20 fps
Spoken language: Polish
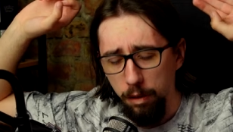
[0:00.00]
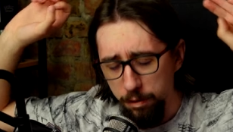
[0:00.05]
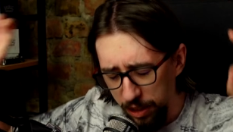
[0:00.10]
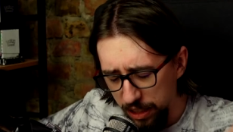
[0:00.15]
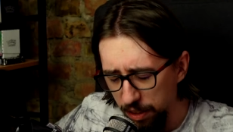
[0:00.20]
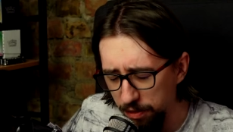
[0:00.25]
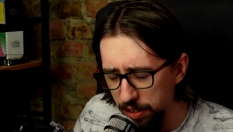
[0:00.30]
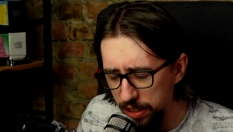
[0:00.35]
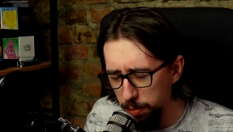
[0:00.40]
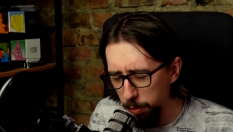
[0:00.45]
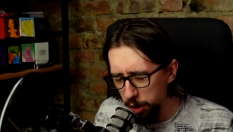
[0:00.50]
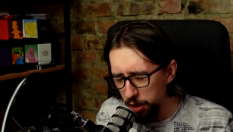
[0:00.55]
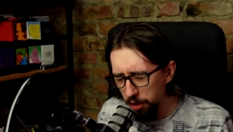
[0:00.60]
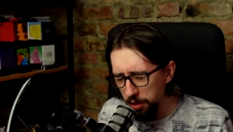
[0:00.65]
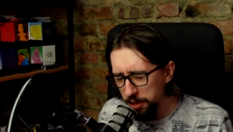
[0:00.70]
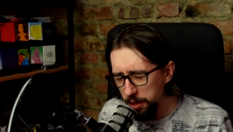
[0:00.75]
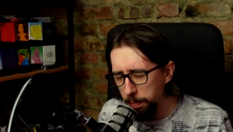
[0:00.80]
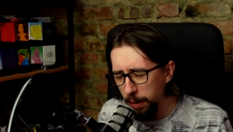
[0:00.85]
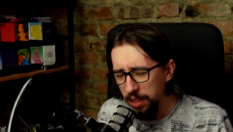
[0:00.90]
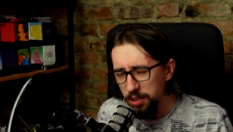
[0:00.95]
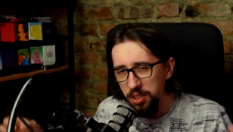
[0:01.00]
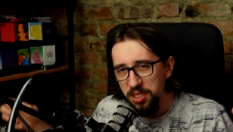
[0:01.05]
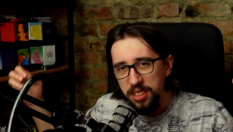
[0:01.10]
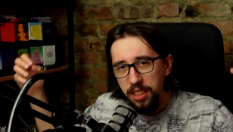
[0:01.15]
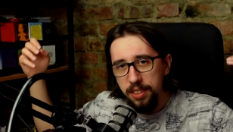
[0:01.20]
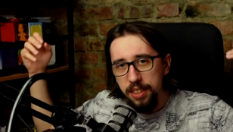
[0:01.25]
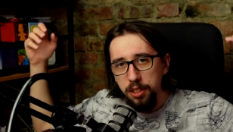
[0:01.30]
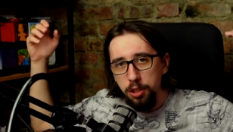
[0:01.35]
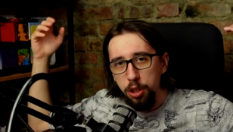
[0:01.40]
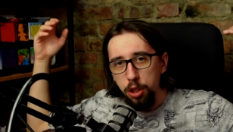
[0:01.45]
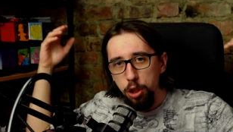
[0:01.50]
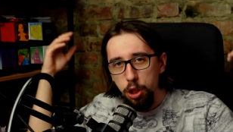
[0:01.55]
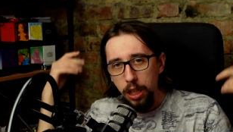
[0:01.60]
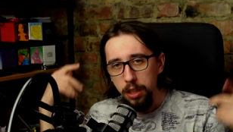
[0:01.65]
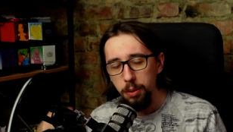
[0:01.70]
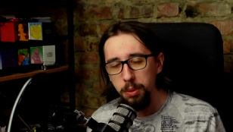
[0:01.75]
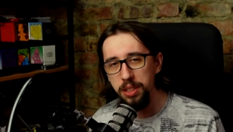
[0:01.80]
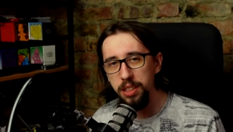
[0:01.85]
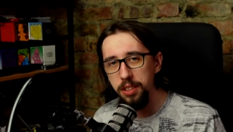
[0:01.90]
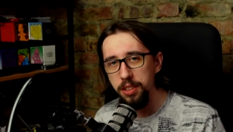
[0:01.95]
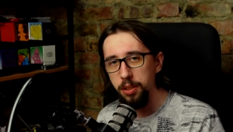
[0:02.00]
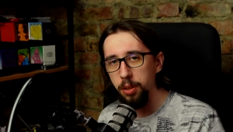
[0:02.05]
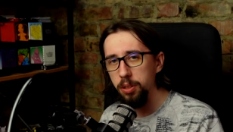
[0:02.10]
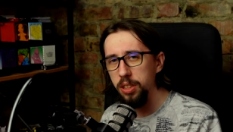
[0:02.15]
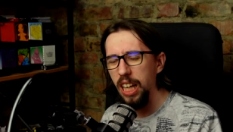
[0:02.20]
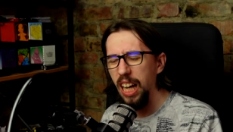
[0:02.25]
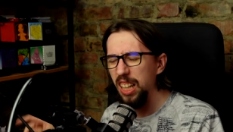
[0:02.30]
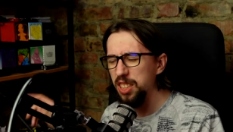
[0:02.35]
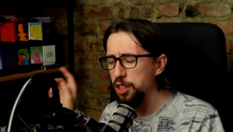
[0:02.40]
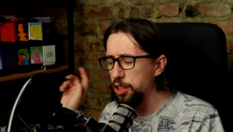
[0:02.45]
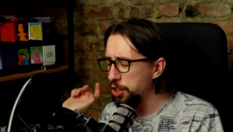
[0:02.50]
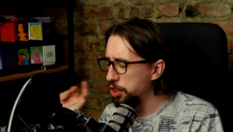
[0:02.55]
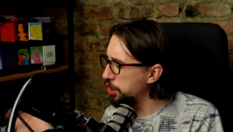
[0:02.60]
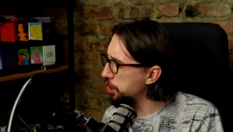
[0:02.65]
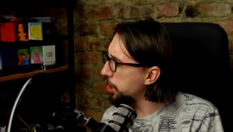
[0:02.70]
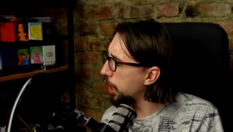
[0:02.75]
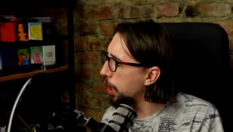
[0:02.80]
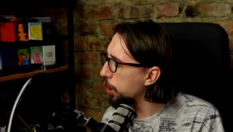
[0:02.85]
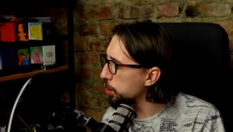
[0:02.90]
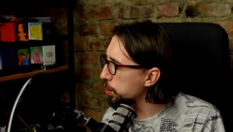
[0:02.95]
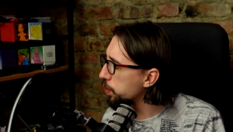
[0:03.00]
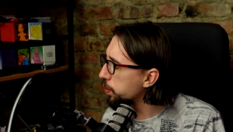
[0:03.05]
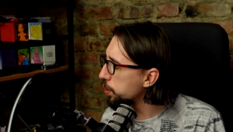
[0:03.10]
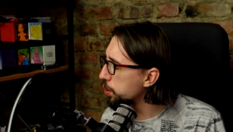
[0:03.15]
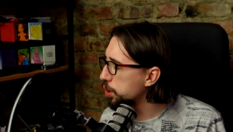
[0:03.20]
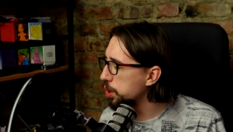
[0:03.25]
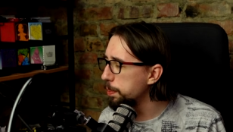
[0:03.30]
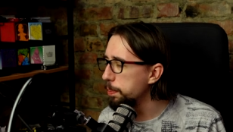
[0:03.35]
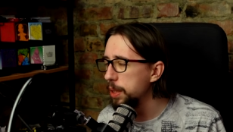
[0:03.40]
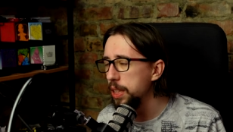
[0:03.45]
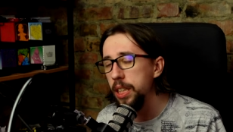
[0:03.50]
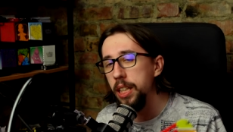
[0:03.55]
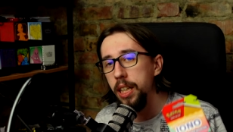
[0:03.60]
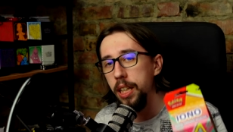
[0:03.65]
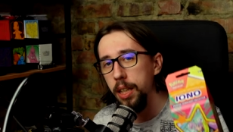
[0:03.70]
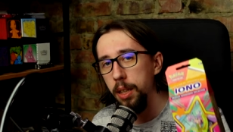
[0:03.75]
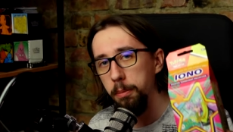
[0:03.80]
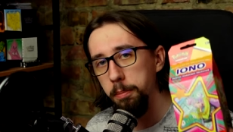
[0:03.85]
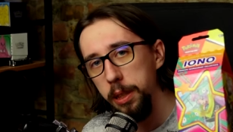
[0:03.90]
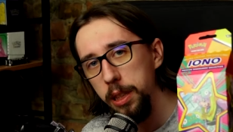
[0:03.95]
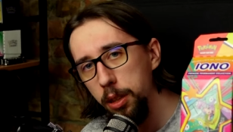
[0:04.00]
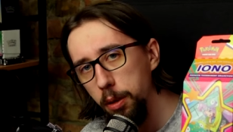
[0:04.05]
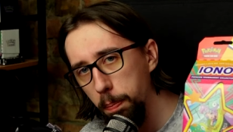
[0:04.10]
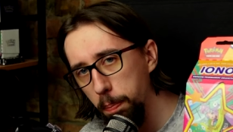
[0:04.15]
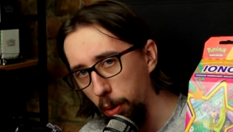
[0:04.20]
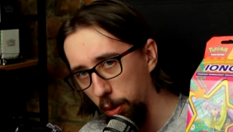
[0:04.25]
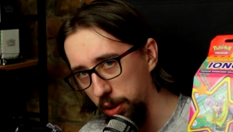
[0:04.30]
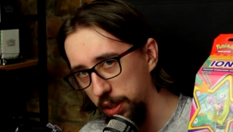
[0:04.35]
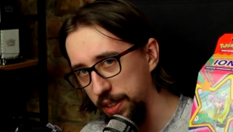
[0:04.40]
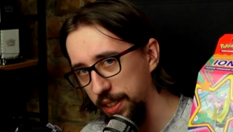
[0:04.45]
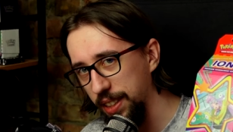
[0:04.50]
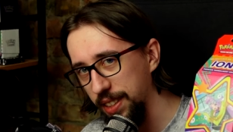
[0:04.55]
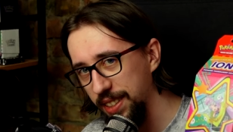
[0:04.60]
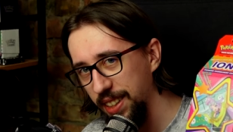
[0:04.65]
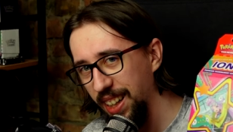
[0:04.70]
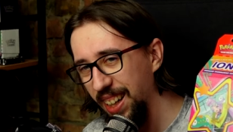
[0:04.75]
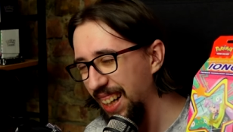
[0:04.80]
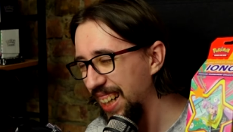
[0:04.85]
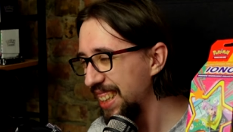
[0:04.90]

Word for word: Witam was moi drodzy bardzo serdecznie, Shadow z tej strony, a dzisiaj otworzymy Milkboxa z